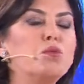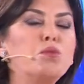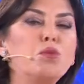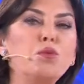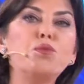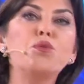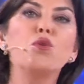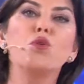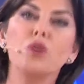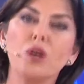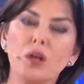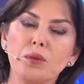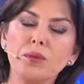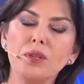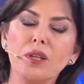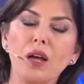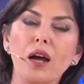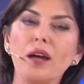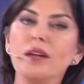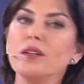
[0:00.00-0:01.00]
Bu programı
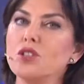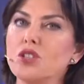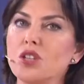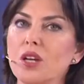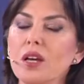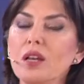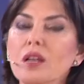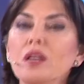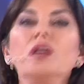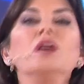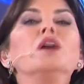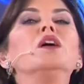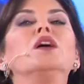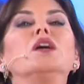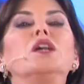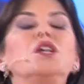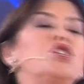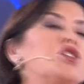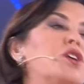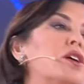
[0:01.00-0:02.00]
da ayrıca
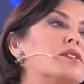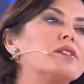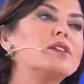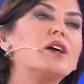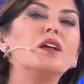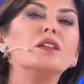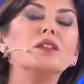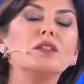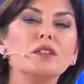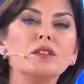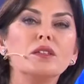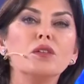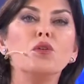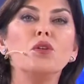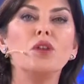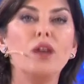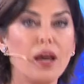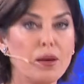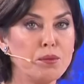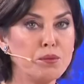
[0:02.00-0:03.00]
iş kazalarında
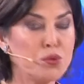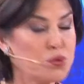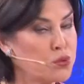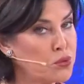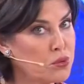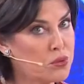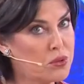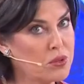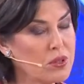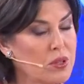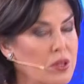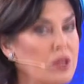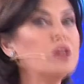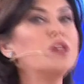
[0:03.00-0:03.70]
ölen bütün